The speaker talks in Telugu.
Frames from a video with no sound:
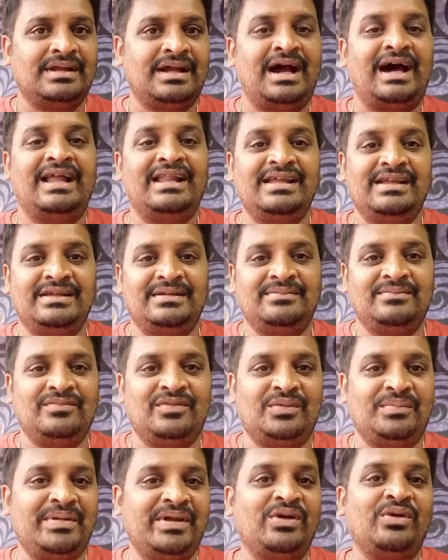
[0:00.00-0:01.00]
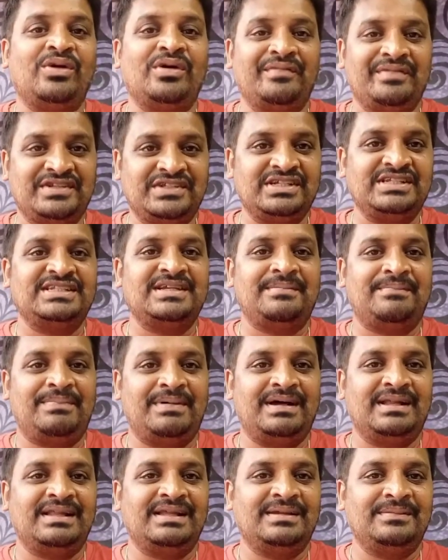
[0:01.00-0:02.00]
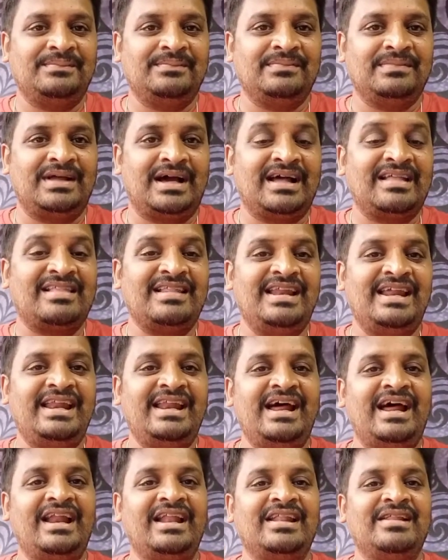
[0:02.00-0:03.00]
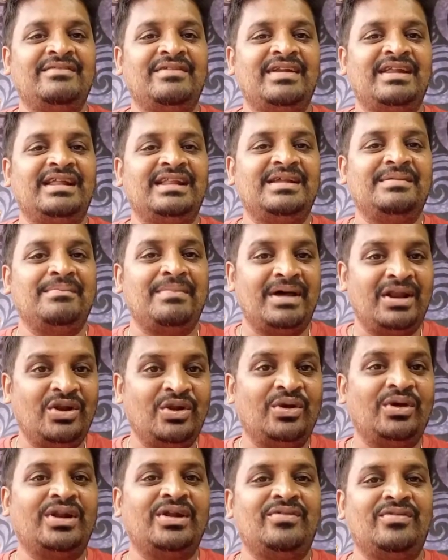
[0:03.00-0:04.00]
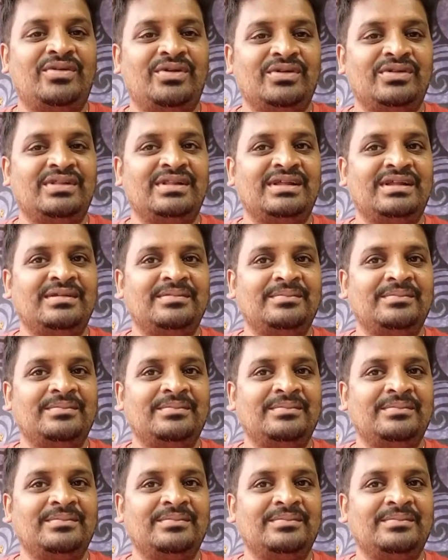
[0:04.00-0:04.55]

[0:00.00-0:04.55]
కానీ మీకు ఒక విషయం చెప్పాలి అసలైన ఆనందం అనేది మనలోనే ఉంటుంది